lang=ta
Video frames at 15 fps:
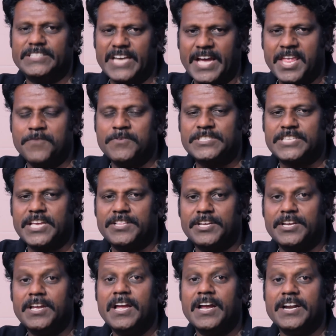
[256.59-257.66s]
தயவு செய்து
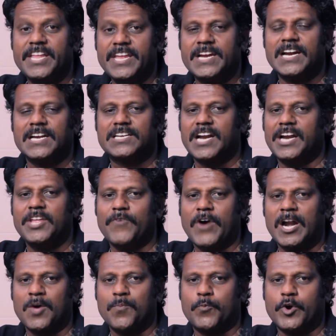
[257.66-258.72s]
நீங்கள்
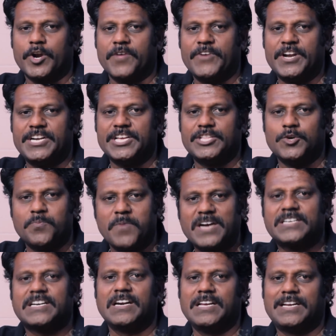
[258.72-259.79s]
கடிவாளம் போட வேண்டியது
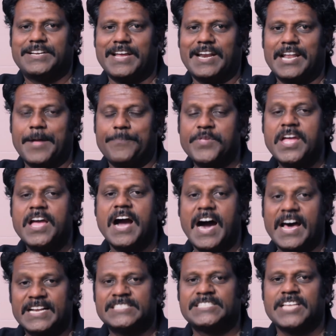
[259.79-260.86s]
மக்களுக்கல்ல
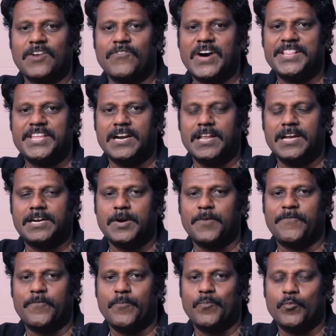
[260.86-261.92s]
அரசியல்வாதிகளுக்கு
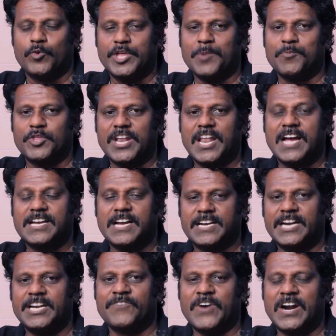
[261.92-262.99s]
முதல் முதலாக
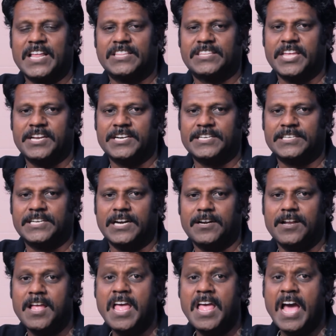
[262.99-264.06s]
கடிவாளத்தை இடுங்கள்
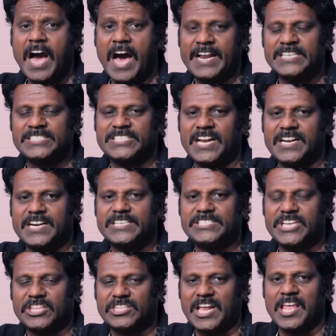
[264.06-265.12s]
அரசியல்
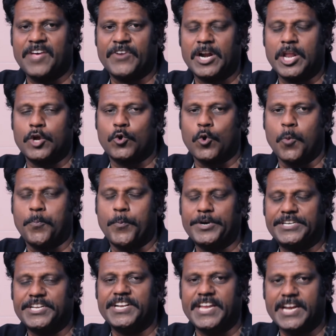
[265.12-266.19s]
கட்சி தலைவர்களை
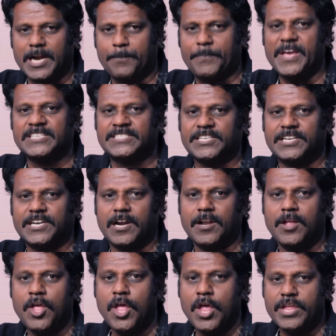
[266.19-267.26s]
கூப்பிட்டு நீங்கள் பேசுங்கள்
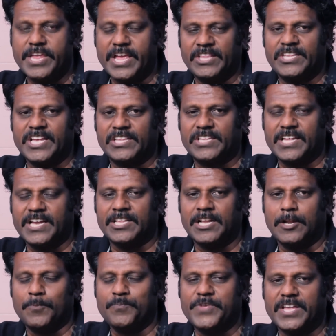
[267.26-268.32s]
எந்த
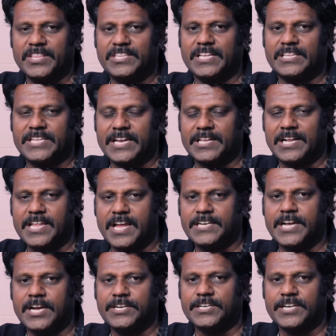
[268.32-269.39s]
தேர்தலும் எந்த தேர்தல்
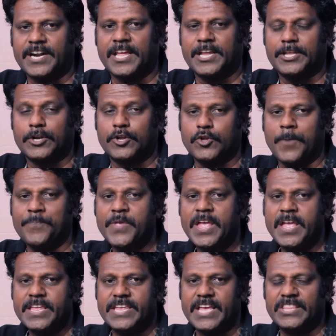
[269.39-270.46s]
எங்கெங்கு நடக்கிறதோ
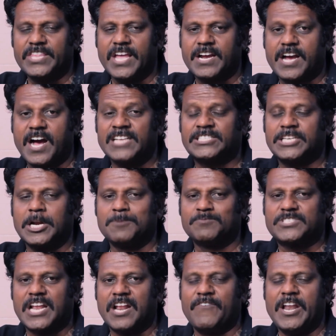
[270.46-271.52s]
எந்த
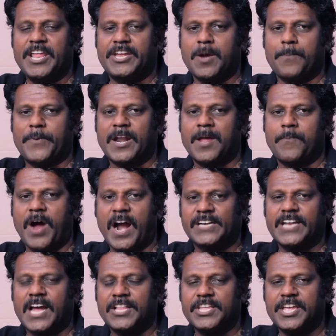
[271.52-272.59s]
காசுகளும் செலவழிக்கப்பட
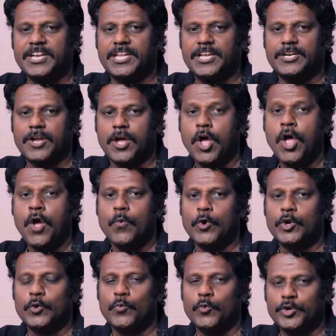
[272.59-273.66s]
மாட்டாது என்கின்ற
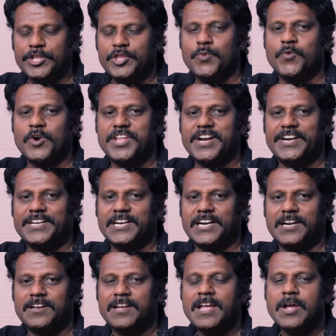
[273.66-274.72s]
ஒரு உறுதிமொழி
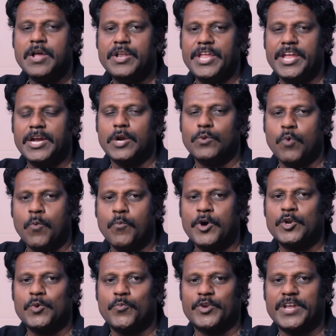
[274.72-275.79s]
எடுங்கள் நீங்கள்
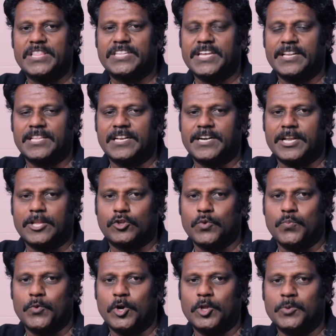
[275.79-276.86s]
ஒவ்வொரு முறை தேர்தல்
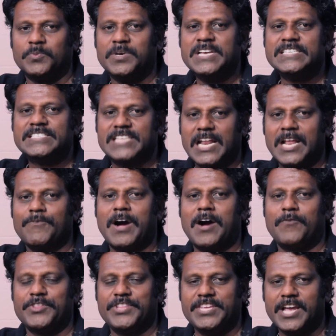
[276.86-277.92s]
நடத்தும் பொழுதும்
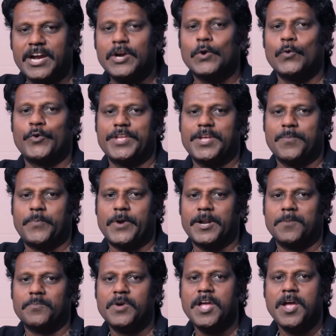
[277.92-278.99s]
செலவாவது எங்களுடைய
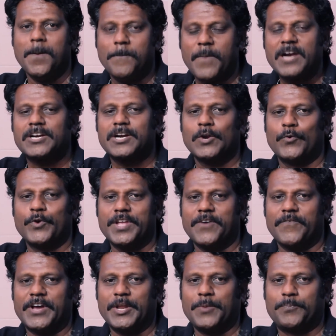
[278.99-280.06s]
பணம் மக்களுடைய
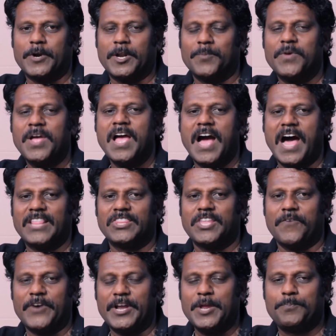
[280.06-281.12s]
வரிப்பணம் அந்த
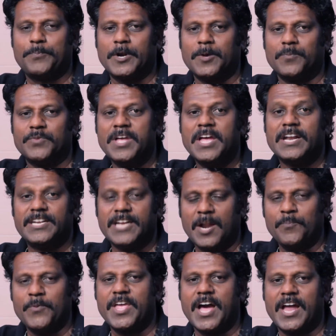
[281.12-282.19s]
வரிப்பணம்
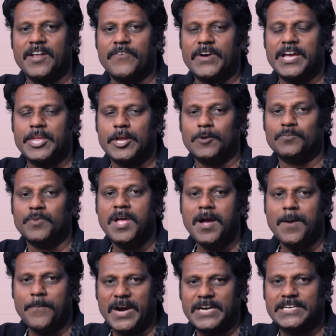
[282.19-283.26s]
நன்மையான வகையிலும்
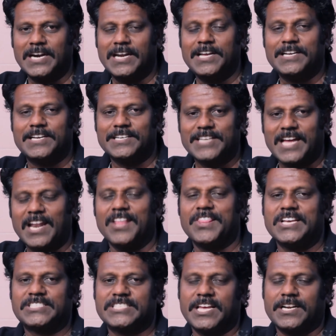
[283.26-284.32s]
மக்களுக்கு
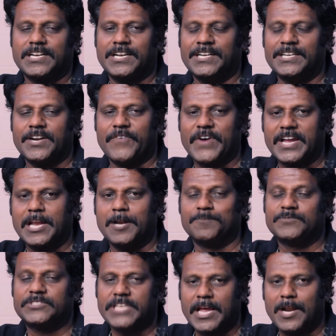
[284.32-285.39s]
நல்லதை சேர்க்கின்ற வகையிலும்
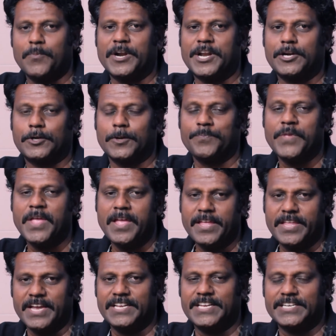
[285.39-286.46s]
செயல்படட்டும்
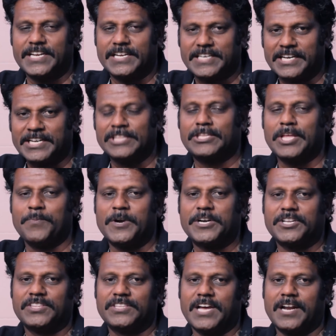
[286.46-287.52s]
என்கின்ற கருத்தை
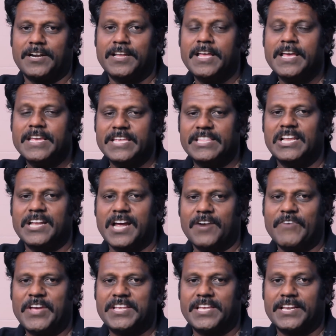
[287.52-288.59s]
மட்டும்தான் இதில்
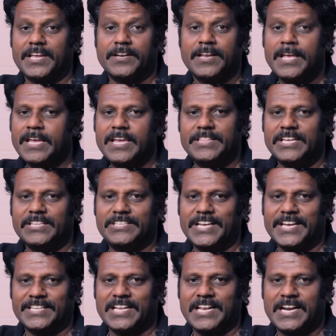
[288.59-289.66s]
நான் வைக்கிறேன் இது
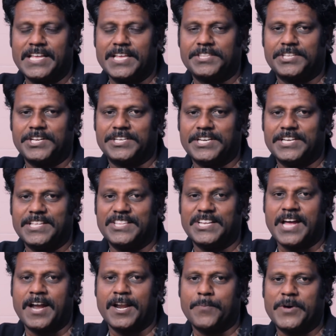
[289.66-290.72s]
தேர்தல் ஆணையத்திற்கு
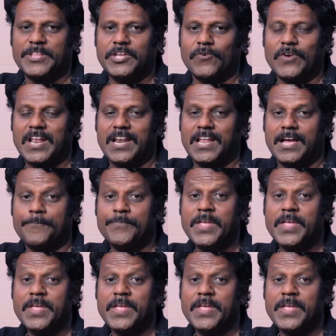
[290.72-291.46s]
எதிரான பதிவு அல்ல